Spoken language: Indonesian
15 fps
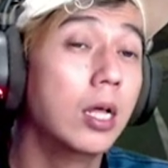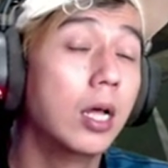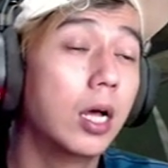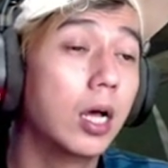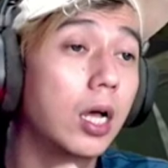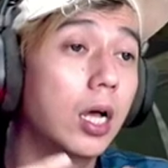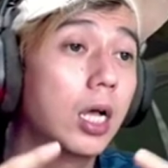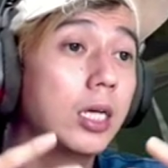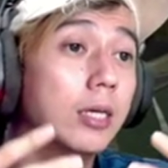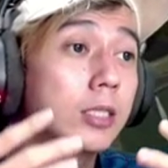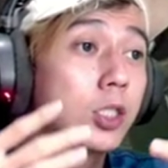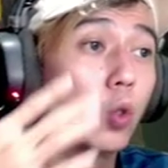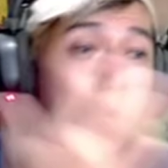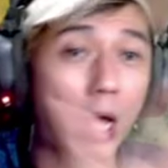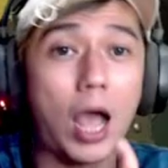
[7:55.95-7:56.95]
uh,
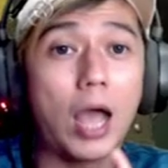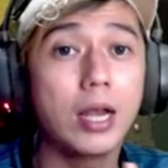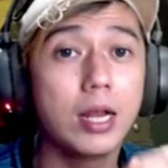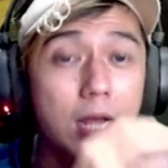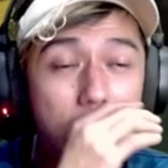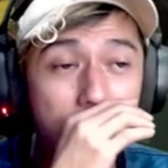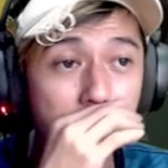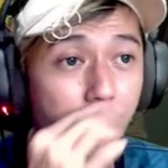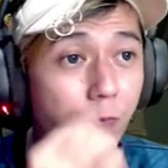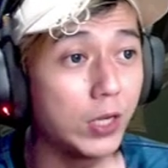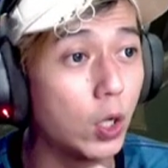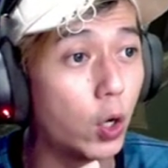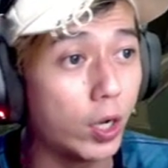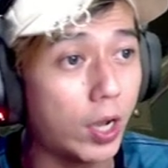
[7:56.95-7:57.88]
suka dengan video